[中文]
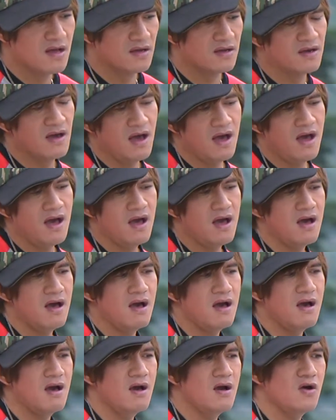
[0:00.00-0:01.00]

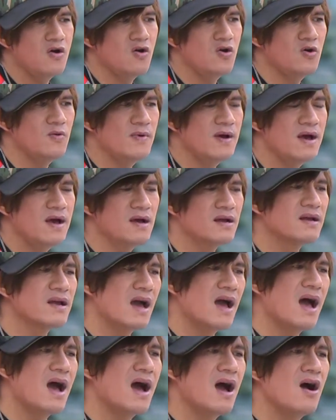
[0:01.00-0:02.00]
告吧，
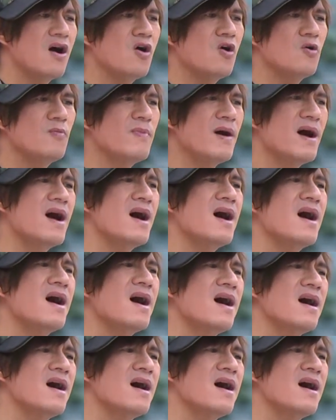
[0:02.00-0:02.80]
告吧。